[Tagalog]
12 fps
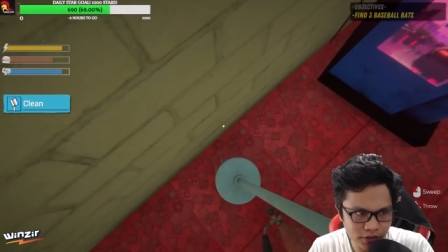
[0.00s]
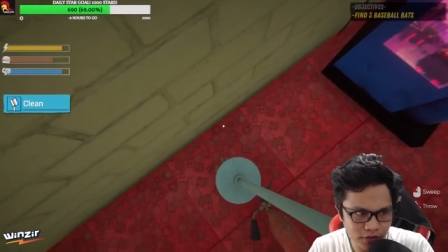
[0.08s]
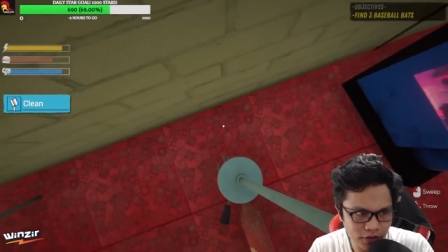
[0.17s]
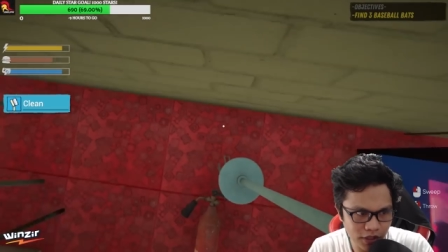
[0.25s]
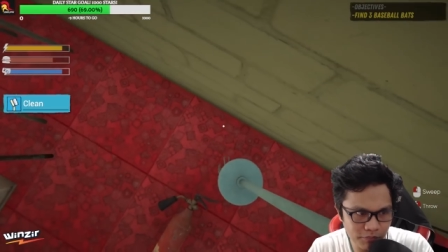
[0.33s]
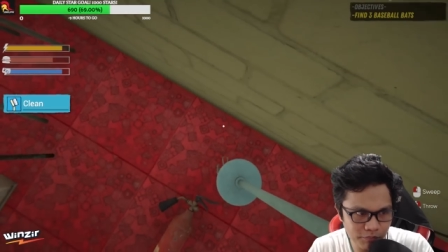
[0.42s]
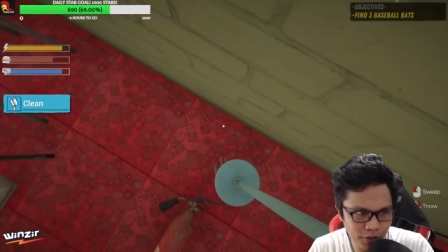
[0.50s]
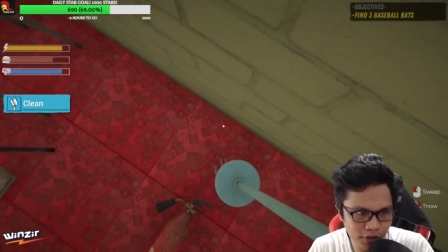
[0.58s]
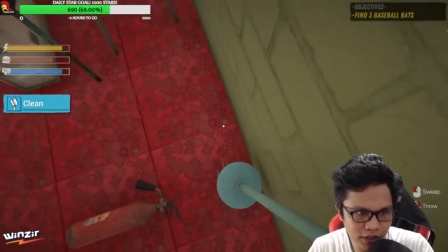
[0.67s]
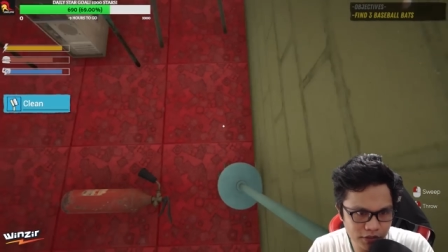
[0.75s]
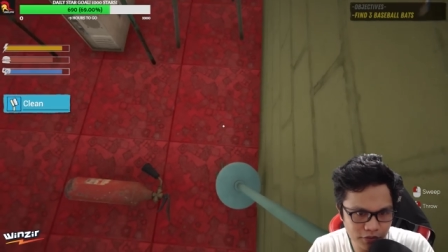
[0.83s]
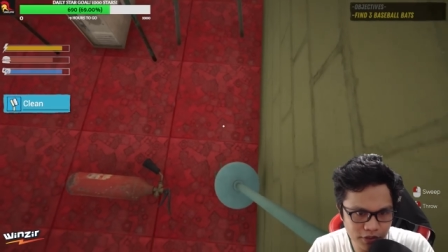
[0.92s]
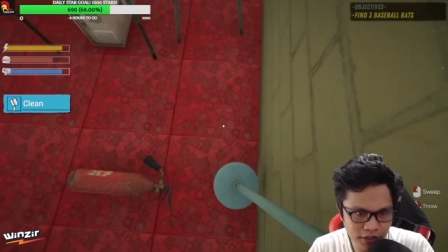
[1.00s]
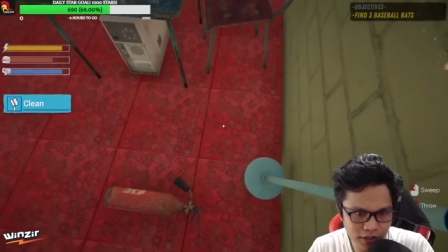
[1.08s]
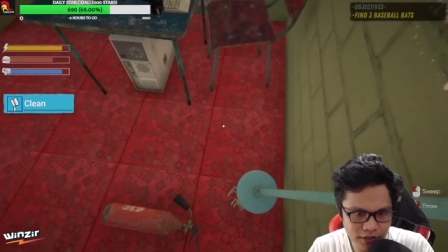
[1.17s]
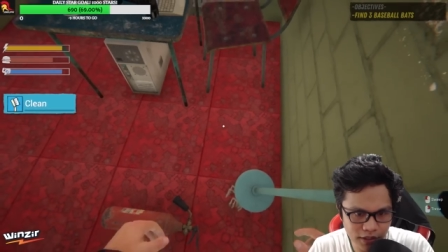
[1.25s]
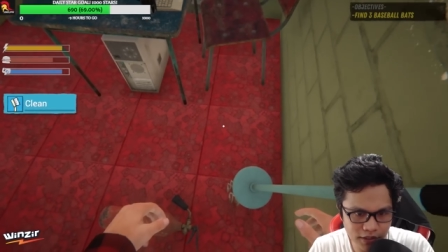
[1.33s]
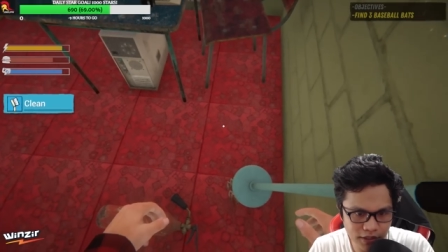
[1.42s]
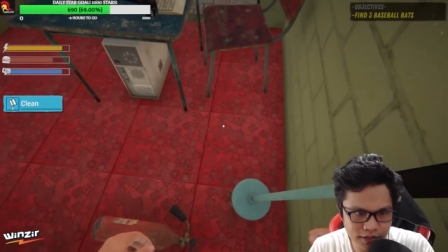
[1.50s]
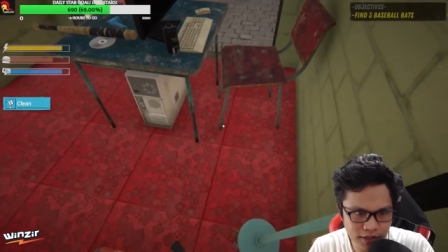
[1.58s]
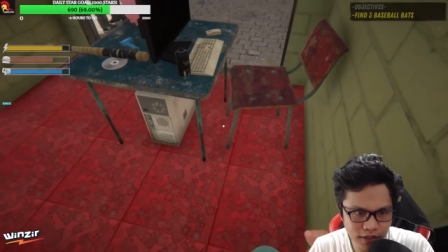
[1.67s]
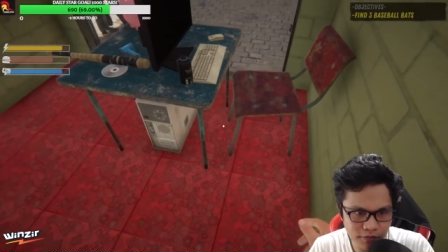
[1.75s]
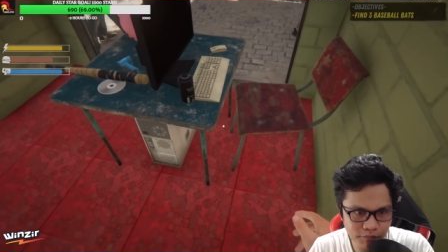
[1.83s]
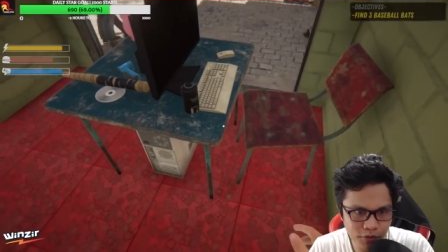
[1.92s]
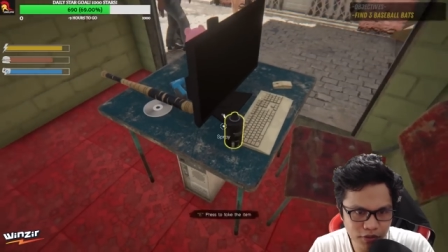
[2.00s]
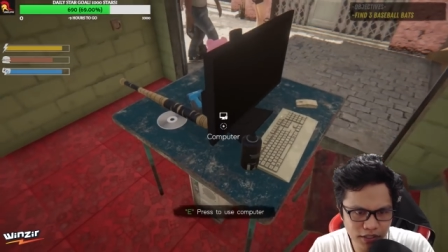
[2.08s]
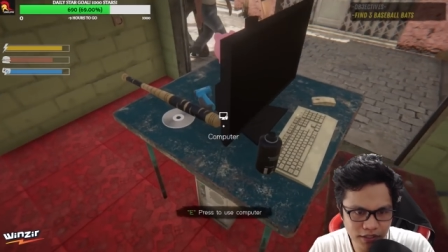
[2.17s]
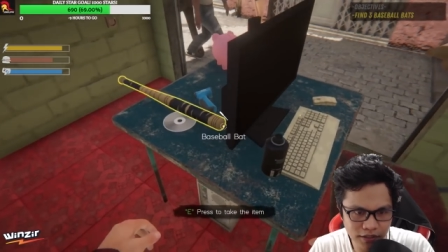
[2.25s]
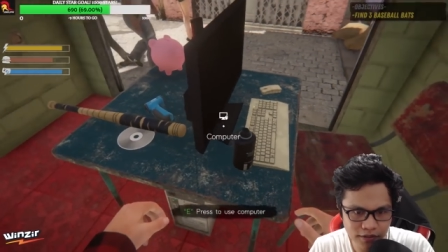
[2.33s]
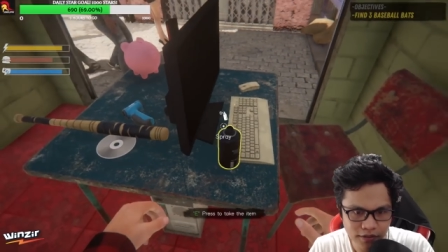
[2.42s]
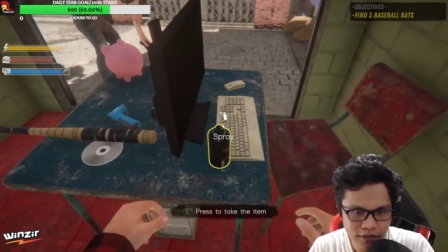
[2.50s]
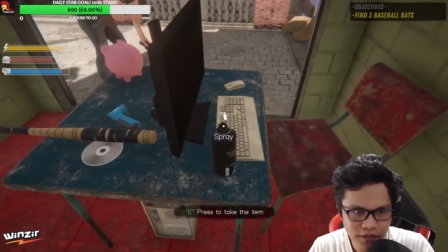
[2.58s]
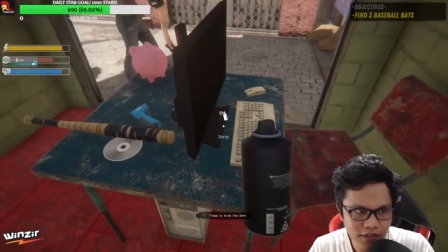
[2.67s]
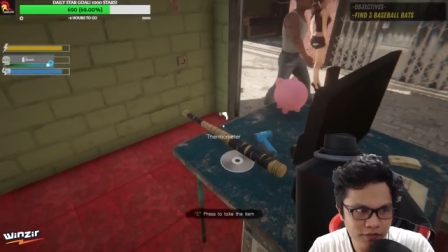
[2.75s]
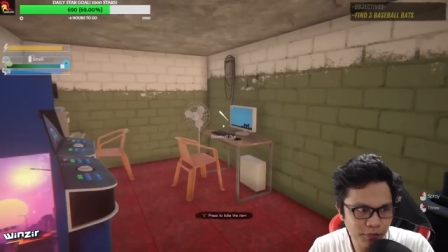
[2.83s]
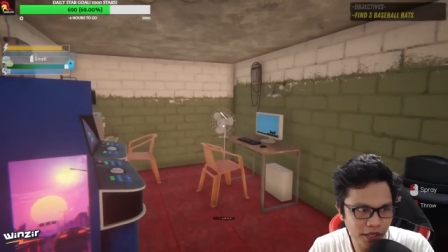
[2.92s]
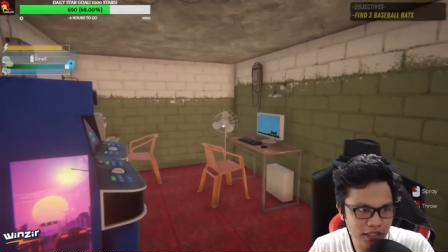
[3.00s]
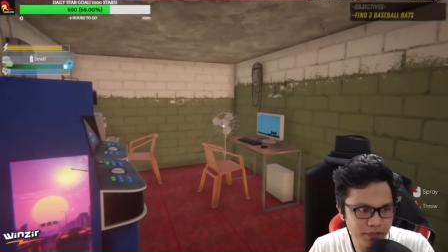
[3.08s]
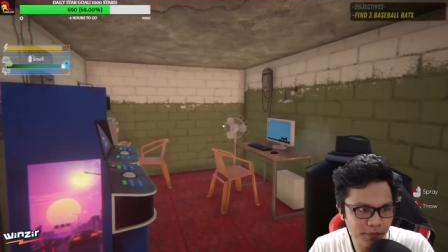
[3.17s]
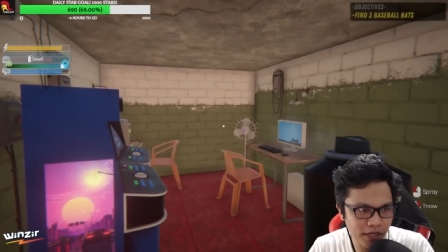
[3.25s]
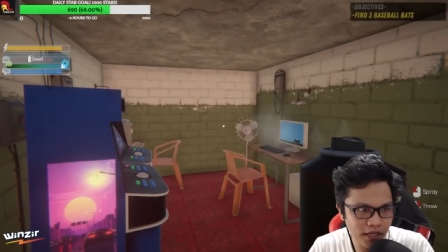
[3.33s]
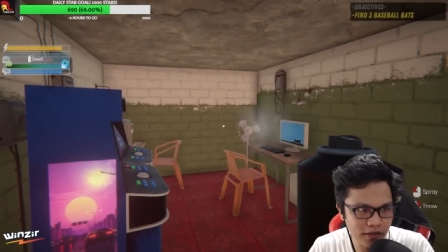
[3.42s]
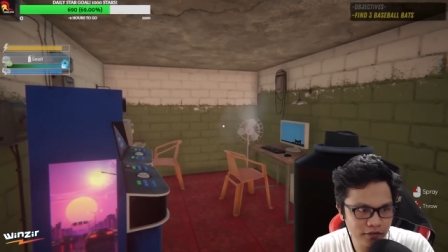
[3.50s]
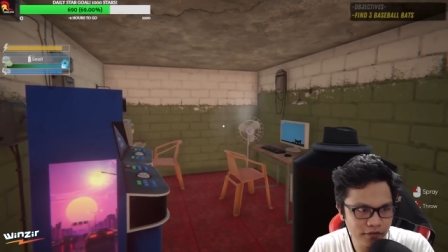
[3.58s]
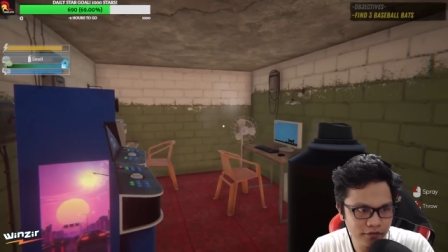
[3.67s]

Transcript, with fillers: O, oh, limpyo na itong internetan guys ha. Limpyo ka na. Spray, spray.